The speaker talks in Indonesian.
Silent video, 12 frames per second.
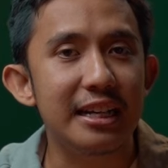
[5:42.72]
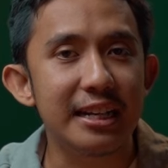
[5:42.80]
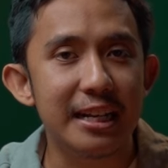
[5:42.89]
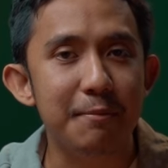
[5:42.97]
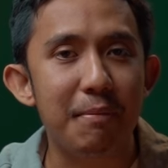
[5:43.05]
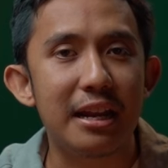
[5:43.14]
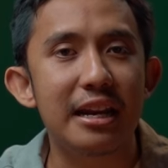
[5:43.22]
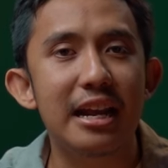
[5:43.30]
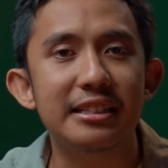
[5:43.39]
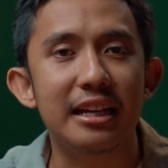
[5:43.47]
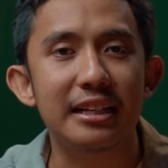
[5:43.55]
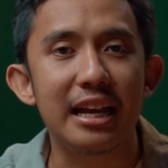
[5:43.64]
ini pada
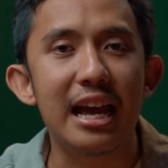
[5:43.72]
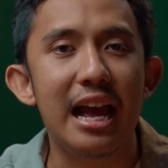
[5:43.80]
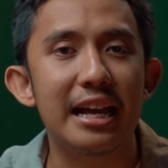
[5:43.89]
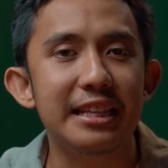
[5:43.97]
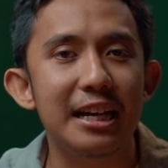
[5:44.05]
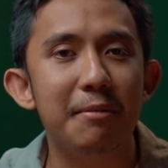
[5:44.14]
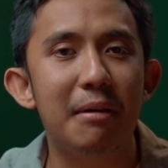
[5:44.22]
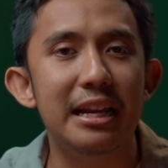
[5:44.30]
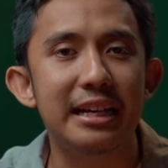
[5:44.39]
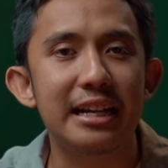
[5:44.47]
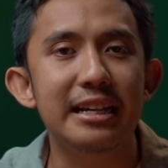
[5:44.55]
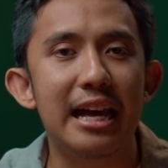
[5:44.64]
dasarnya hanya
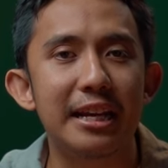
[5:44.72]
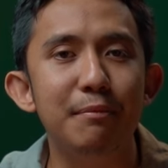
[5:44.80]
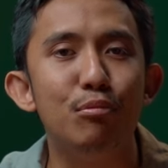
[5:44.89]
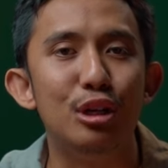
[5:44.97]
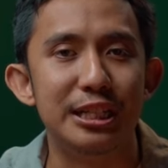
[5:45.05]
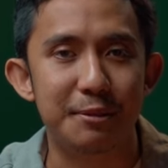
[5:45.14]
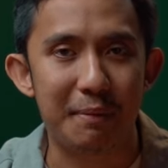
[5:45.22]
kebalikan dari bullish